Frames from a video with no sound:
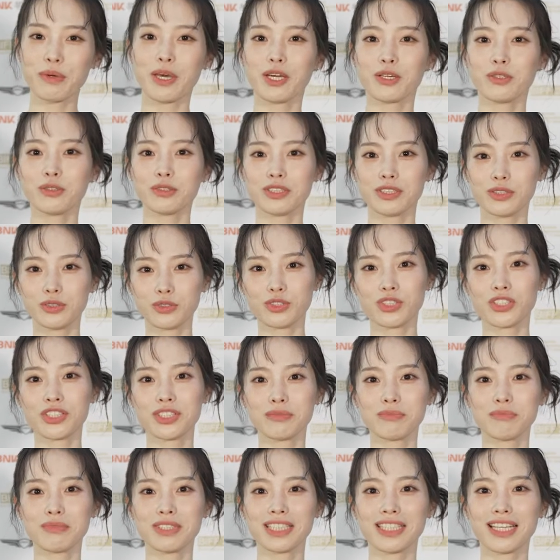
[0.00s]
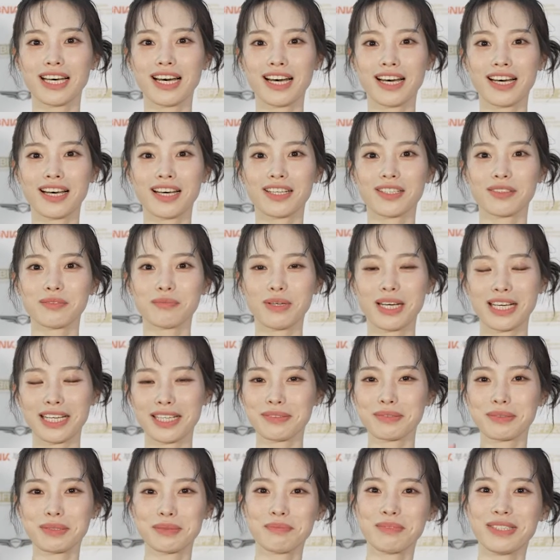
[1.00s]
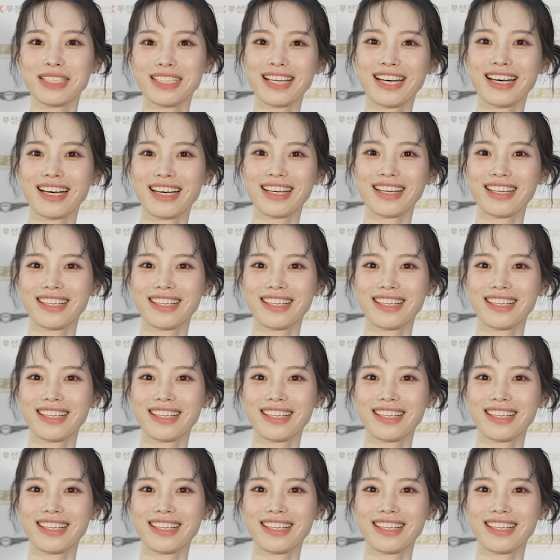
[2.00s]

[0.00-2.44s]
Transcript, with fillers: 배우 이수정입니다. 반갑습니다.